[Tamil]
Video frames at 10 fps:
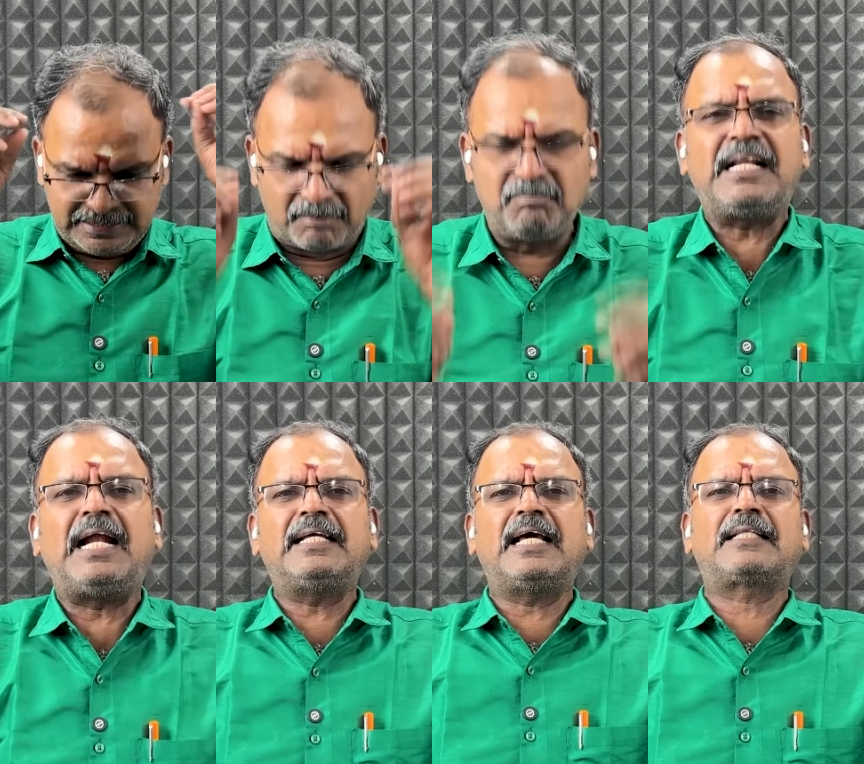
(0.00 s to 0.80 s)
நம்ம
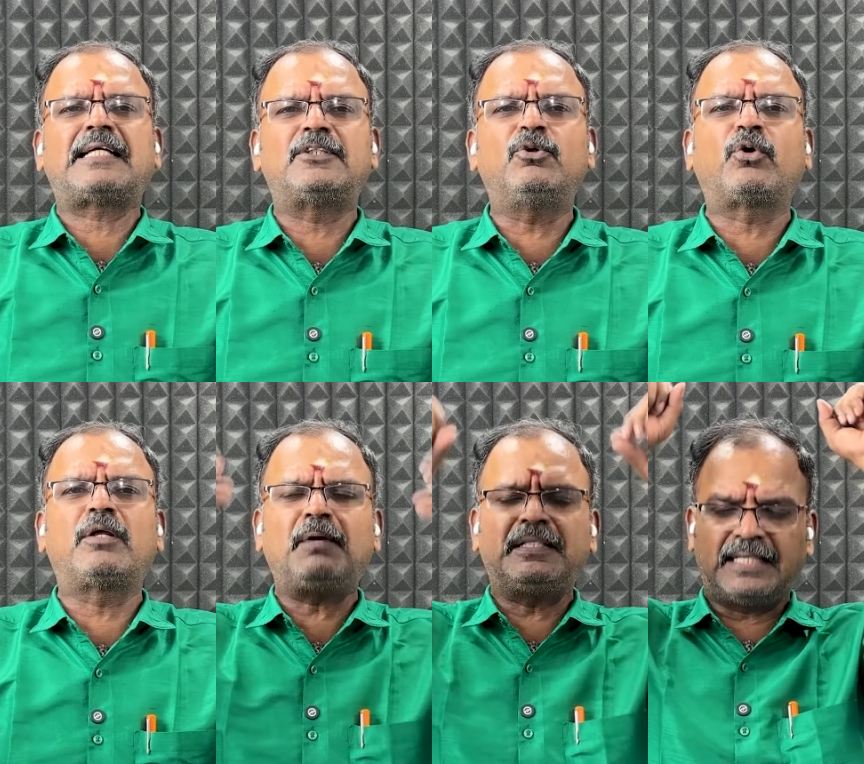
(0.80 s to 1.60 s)
நாட்டுக்காரன் தான் அதுவும்
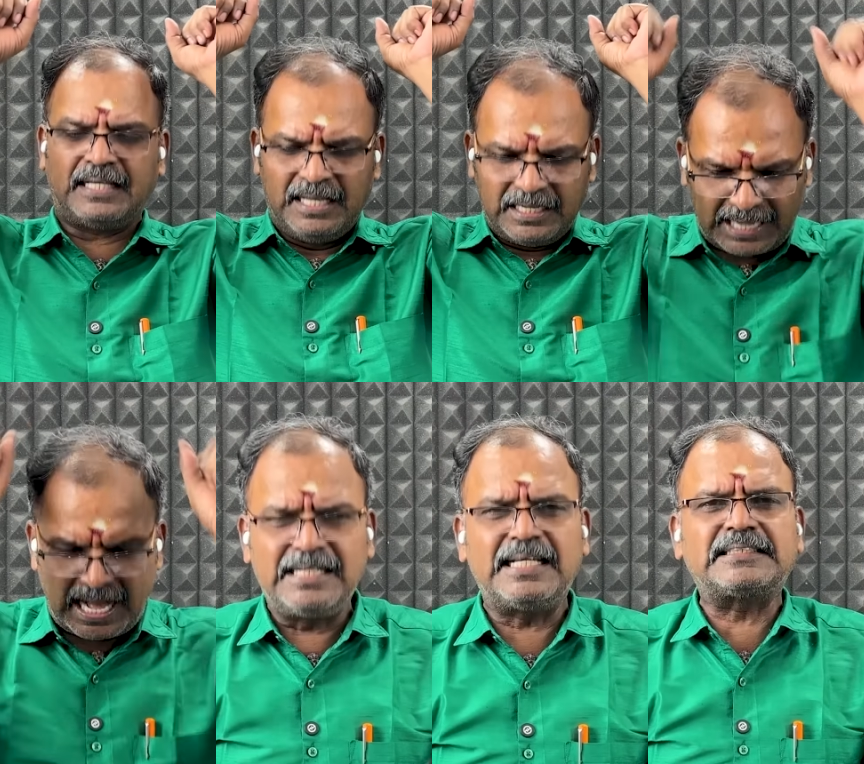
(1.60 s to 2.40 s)
குறிப்பாக இந்த
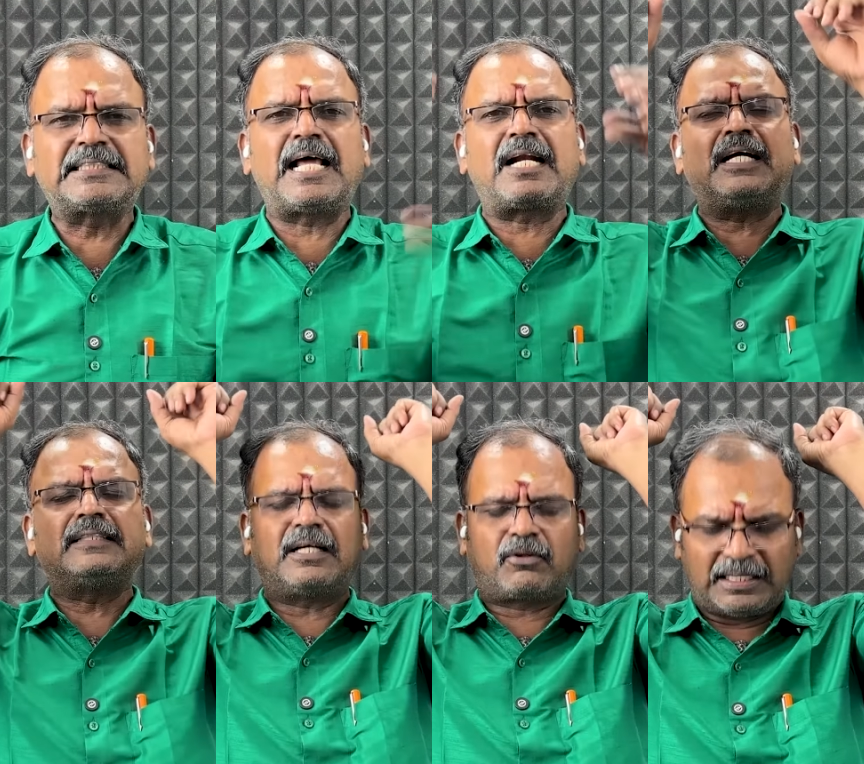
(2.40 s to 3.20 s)
காங்கிரஸ்காரனும்
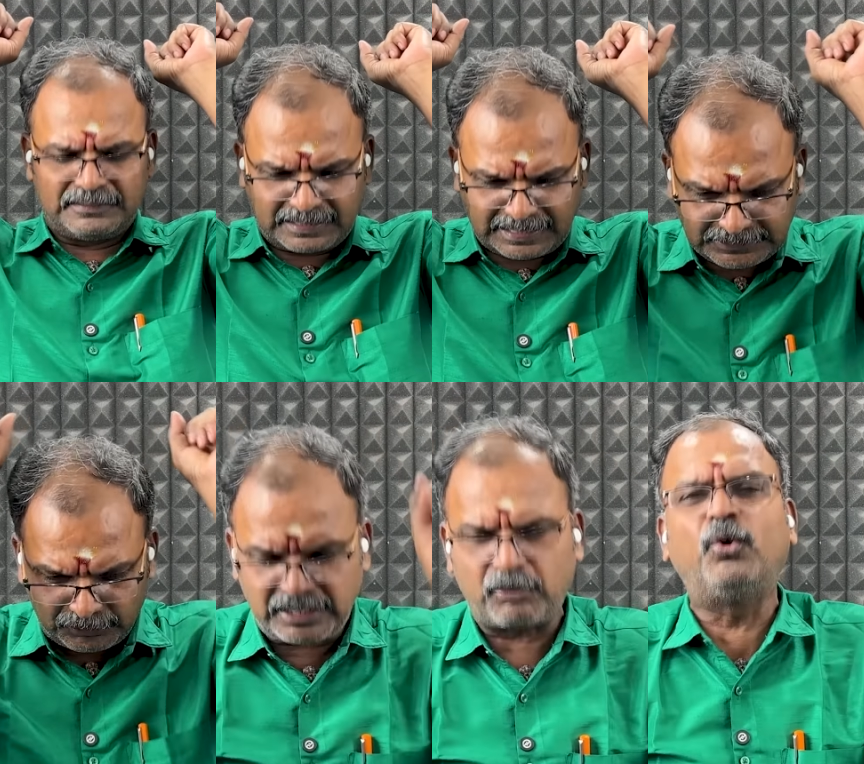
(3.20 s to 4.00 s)
அந்த அந்த
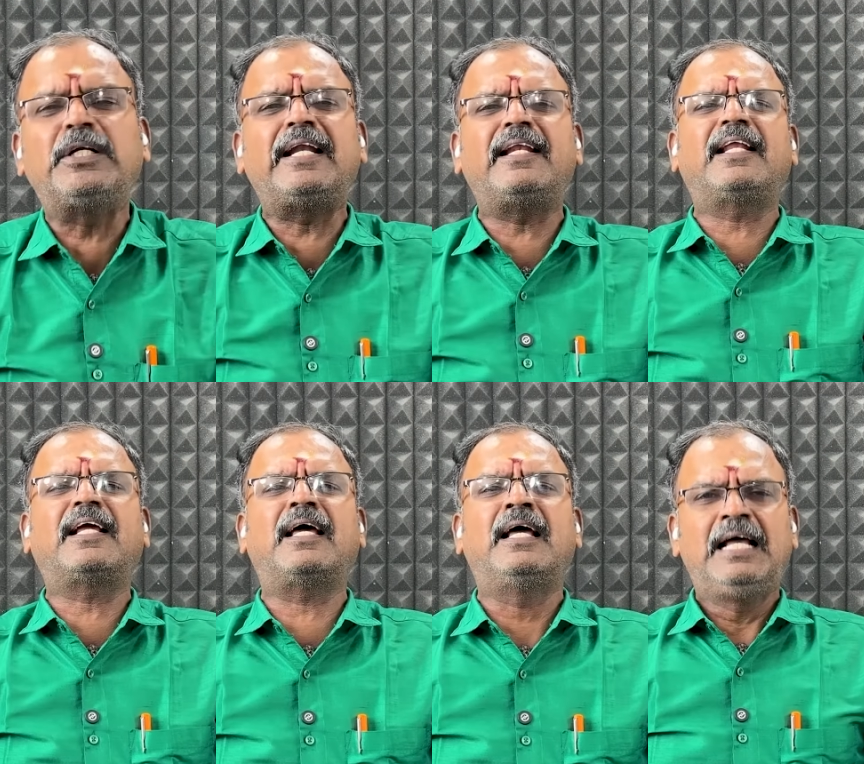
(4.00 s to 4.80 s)
கட்சியினுடைய கூட்டணியில் இருக்க